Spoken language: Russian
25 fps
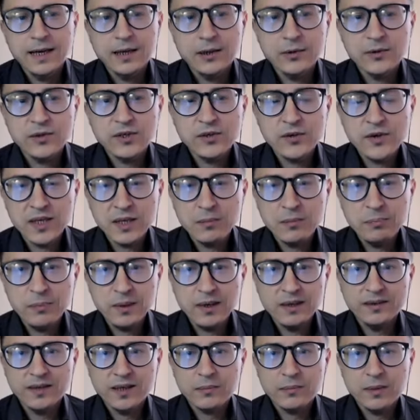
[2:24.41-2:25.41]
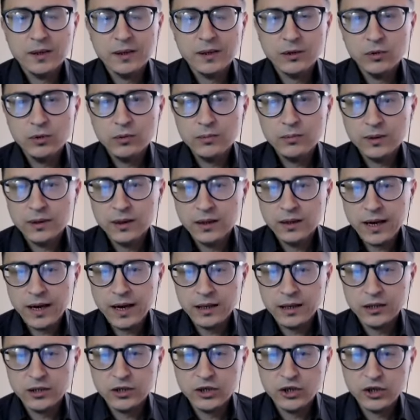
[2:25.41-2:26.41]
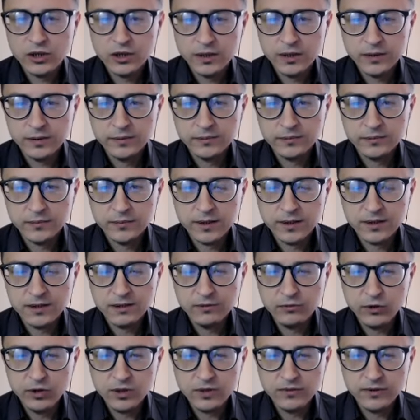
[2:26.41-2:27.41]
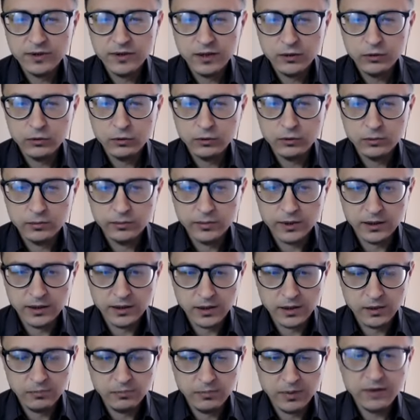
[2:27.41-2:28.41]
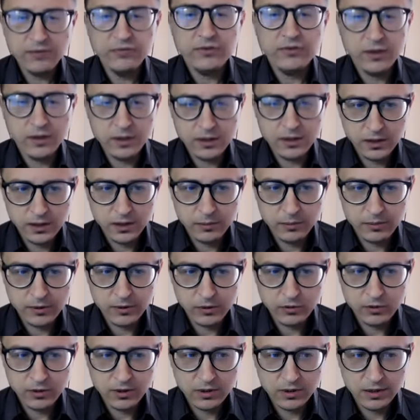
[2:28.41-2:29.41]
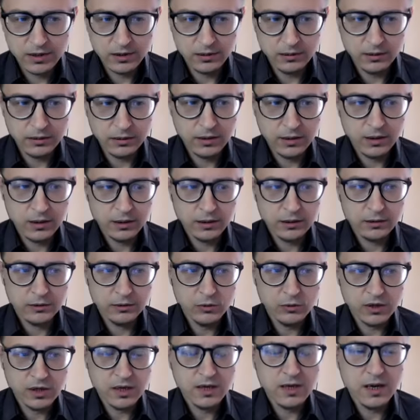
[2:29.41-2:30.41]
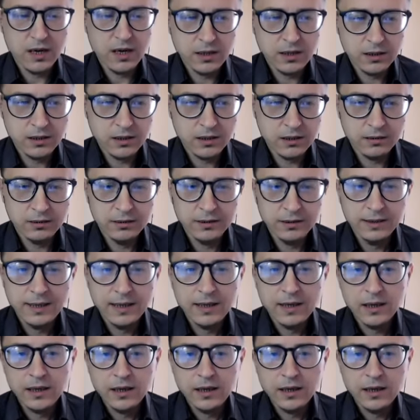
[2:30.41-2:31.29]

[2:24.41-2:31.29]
Да. Но сегодня поговорим о том, как же освоить вот эту, как сказать, профессию, по сути дела, да, ну, занятие.